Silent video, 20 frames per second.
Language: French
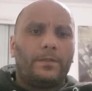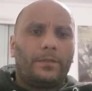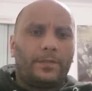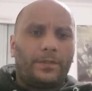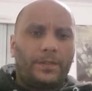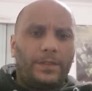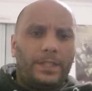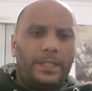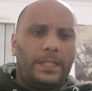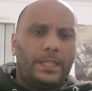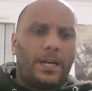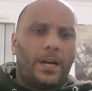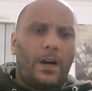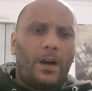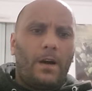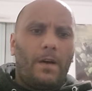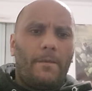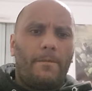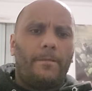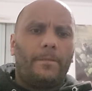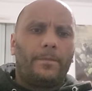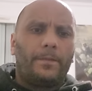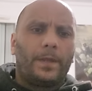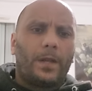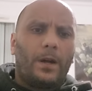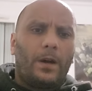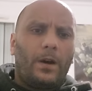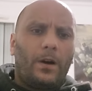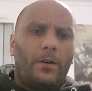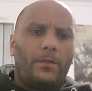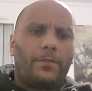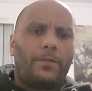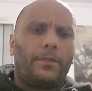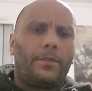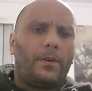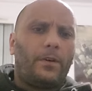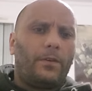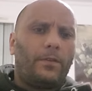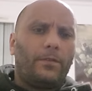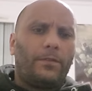filles, hommes,
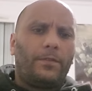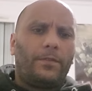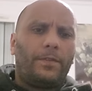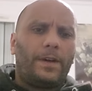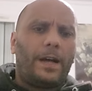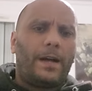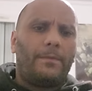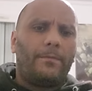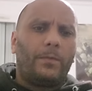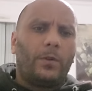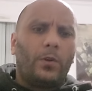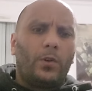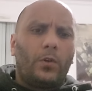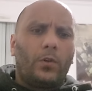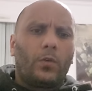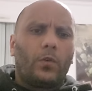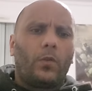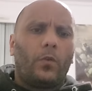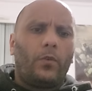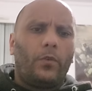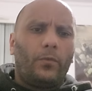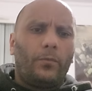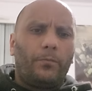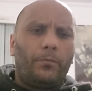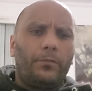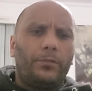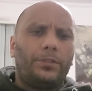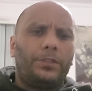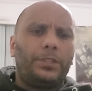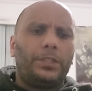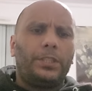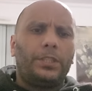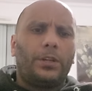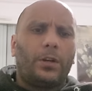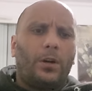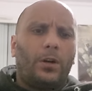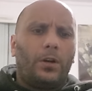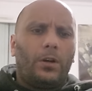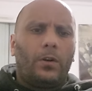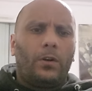enfants, femmes, gros, petits,
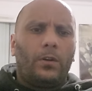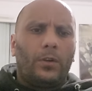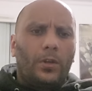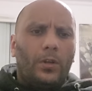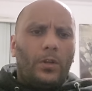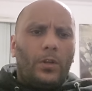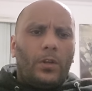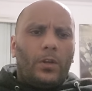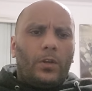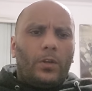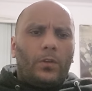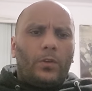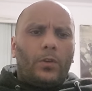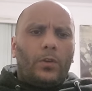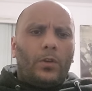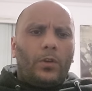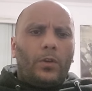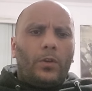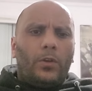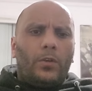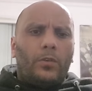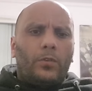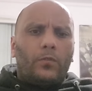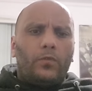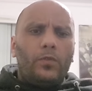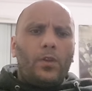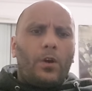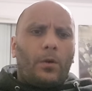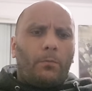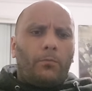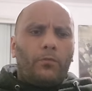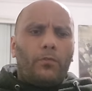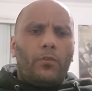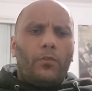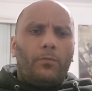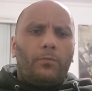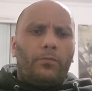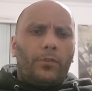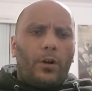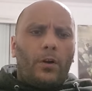grands, couleurs couleur
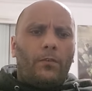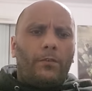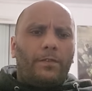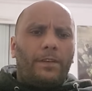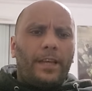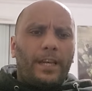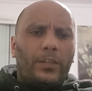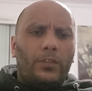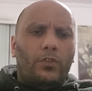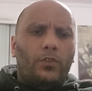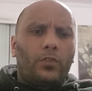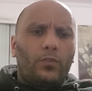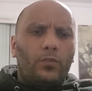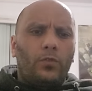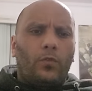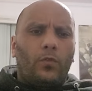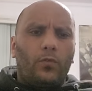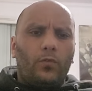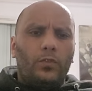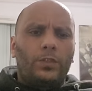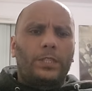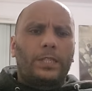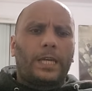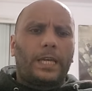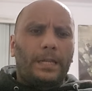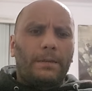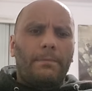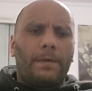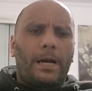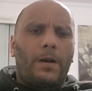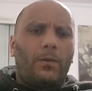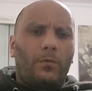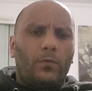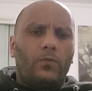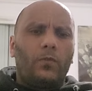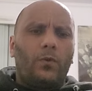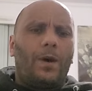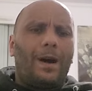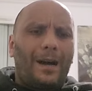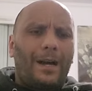bleu, blanc, vert, jaune, rouge, gris,
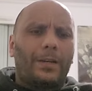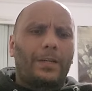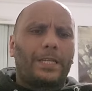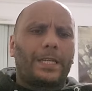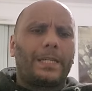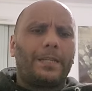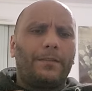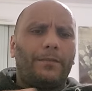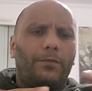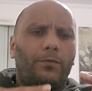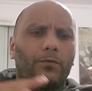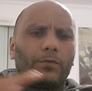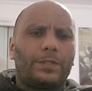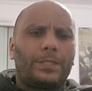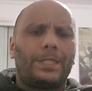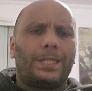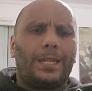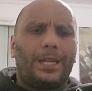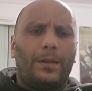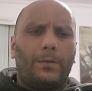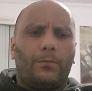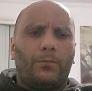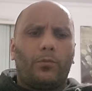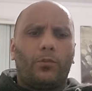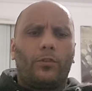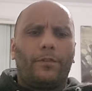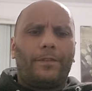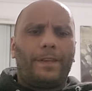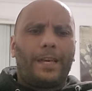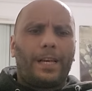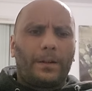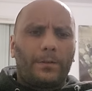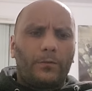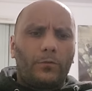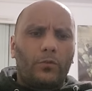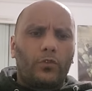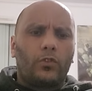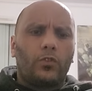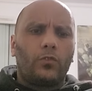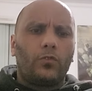marron, noir, gris foncé, bleu, vert,
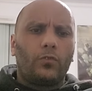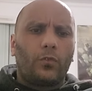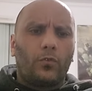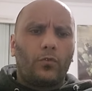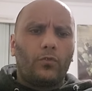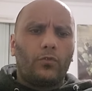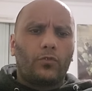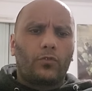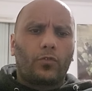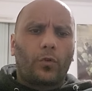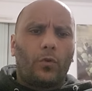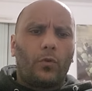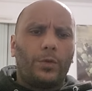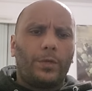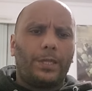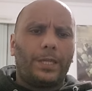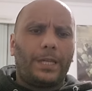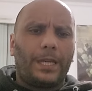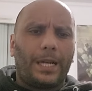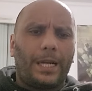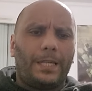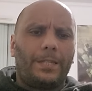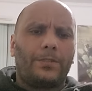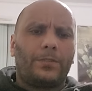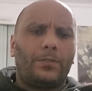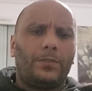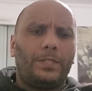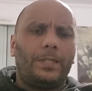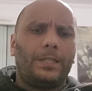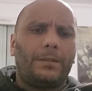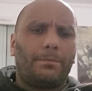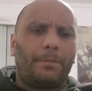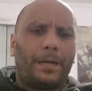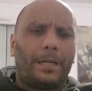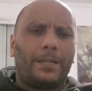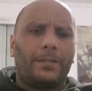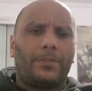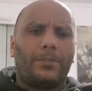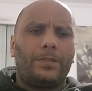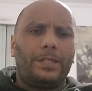jaune, rouge, drogué, alcoolique,
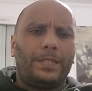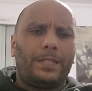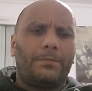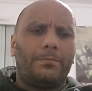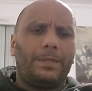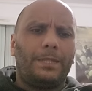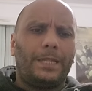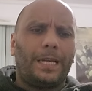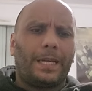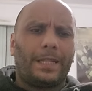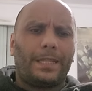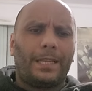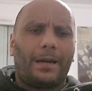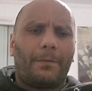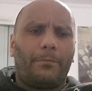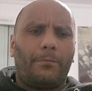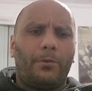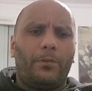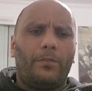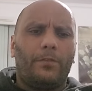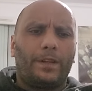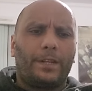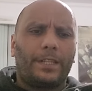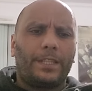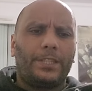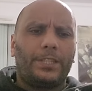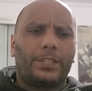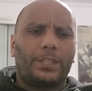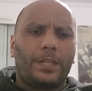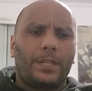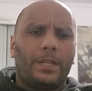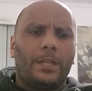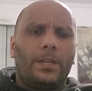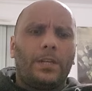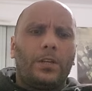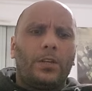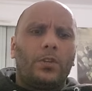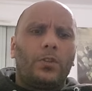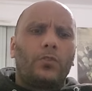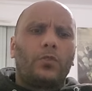pas alcoolique, milliardaire, pauvre, riche,
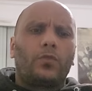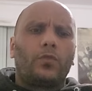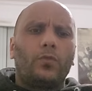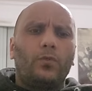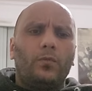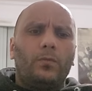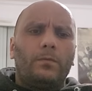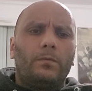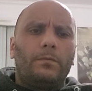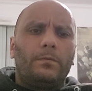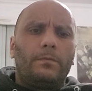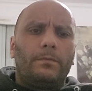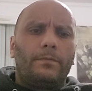tout,